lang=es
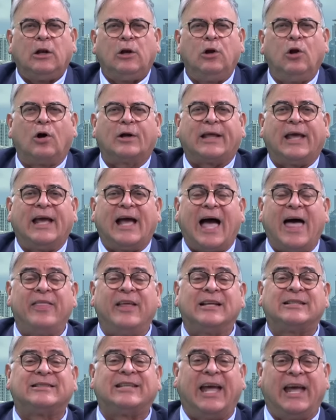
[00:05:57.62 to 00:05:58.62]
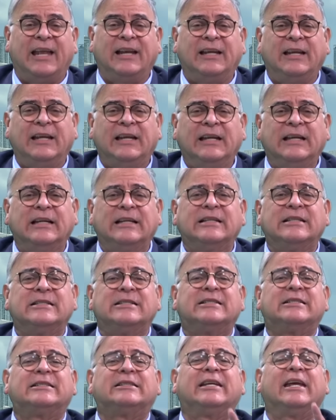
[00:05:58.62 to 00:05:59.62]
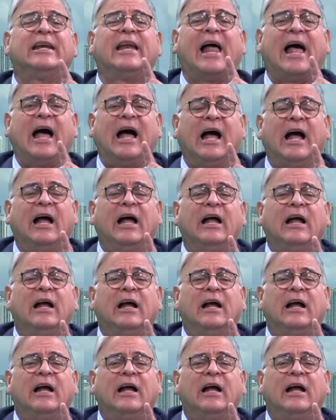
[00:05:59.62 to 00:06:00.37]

Lo que ha de ser, será,